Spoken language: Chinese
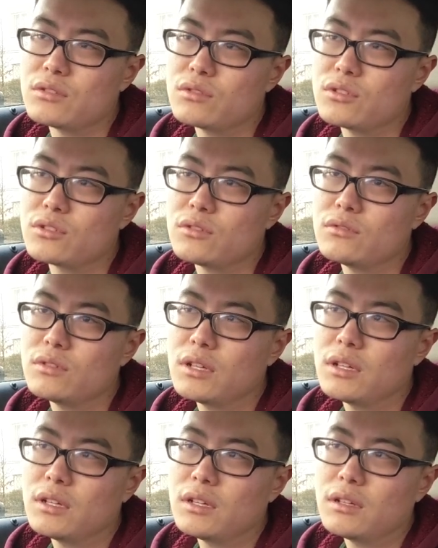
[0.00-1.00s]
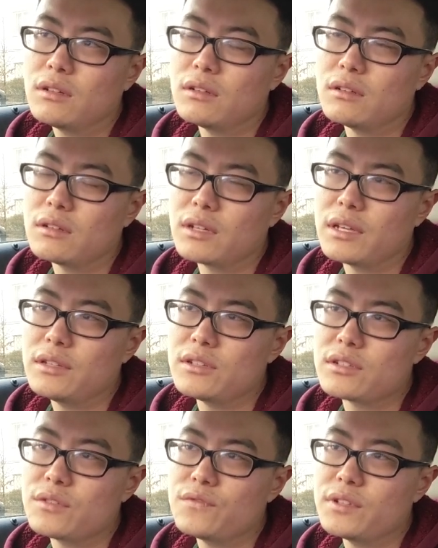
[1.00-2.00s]
最终，嗯，给你
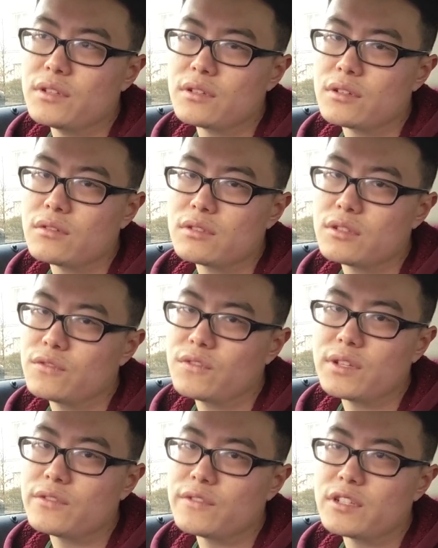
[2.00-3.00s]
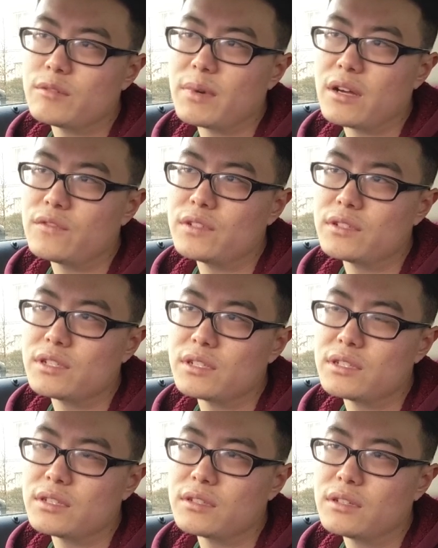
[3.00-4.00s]
身份的时候是非常非常麻烦的事
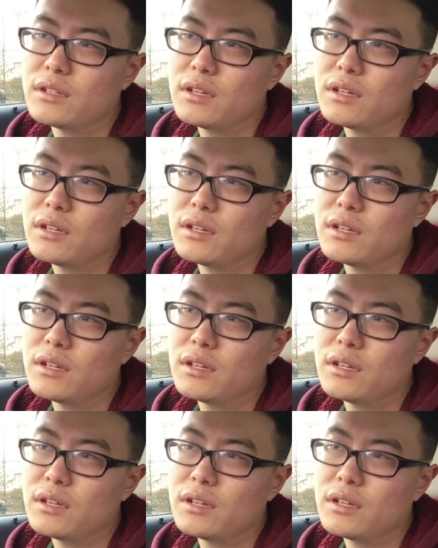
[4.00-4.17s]
情，